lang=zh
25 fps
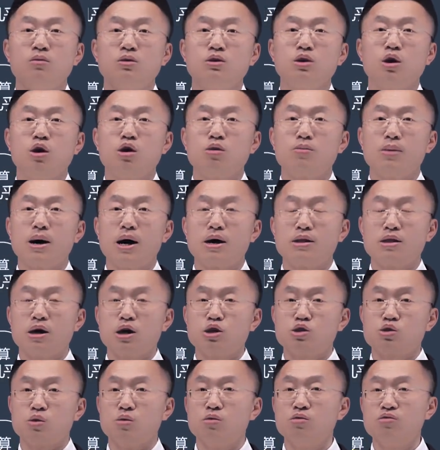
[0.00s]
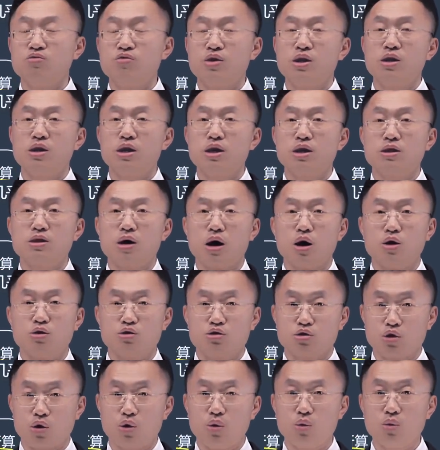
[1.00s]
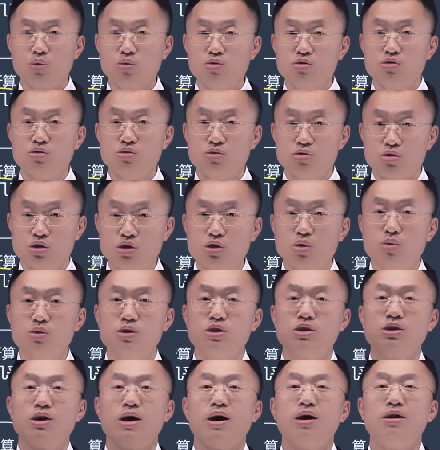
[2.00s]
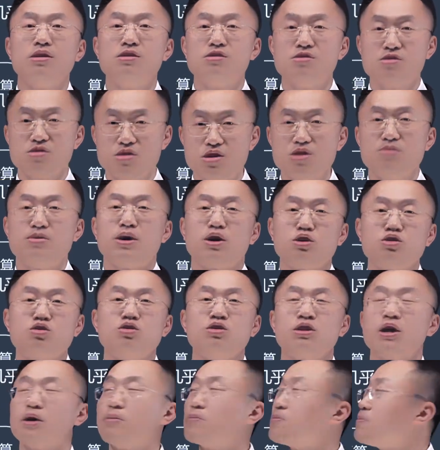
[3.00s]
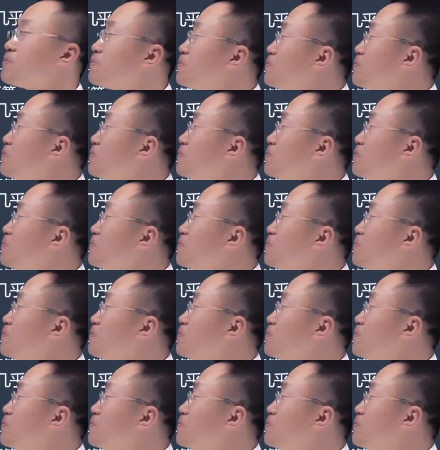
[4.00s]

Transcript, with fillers: 要把它重分类到投资收益里边去的